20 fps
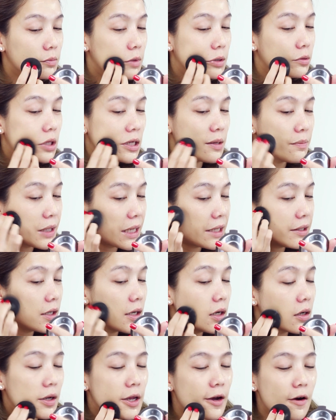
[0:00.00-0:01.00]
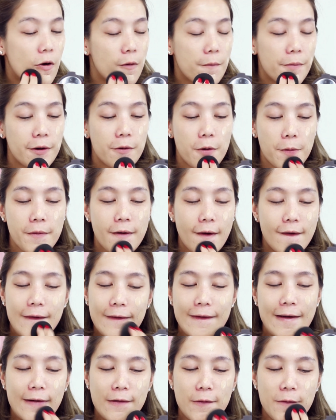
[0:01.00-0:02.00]
Beauty Blender ก็ยังคงเป็นอุปกร
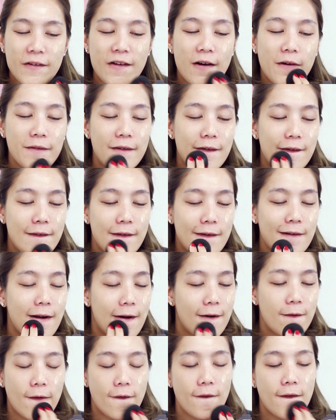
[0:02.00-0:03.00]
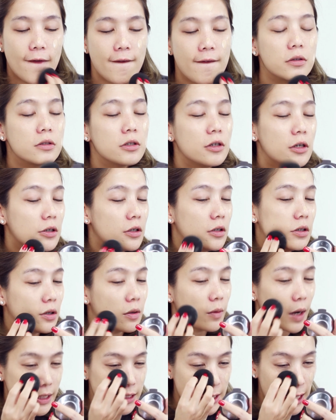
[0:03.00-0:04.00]
ณ์การลงรองพื้นที่เราชื่อถือ
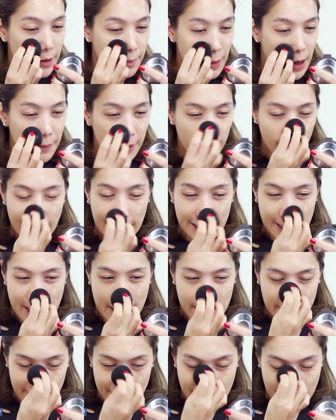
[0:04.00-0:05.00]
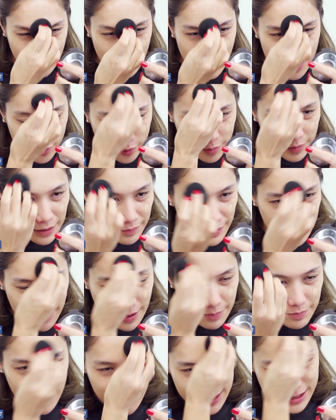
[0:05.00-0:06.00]
ไว้ใจมาเป็นเวลานานแลดูเหมือนเป็นแบ
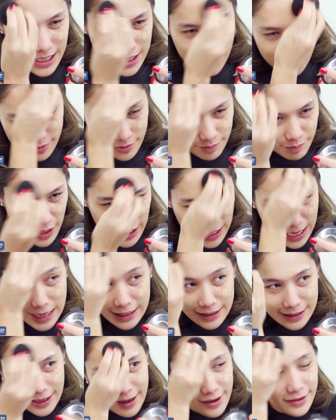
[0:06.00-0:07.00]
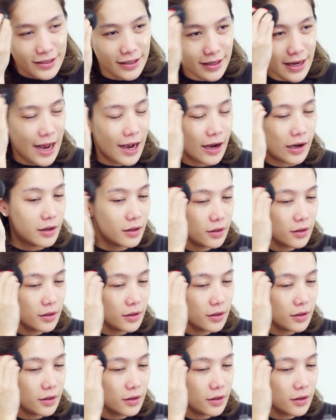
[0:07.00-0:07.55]
บบริษัทประกันอะไรสักอย่าง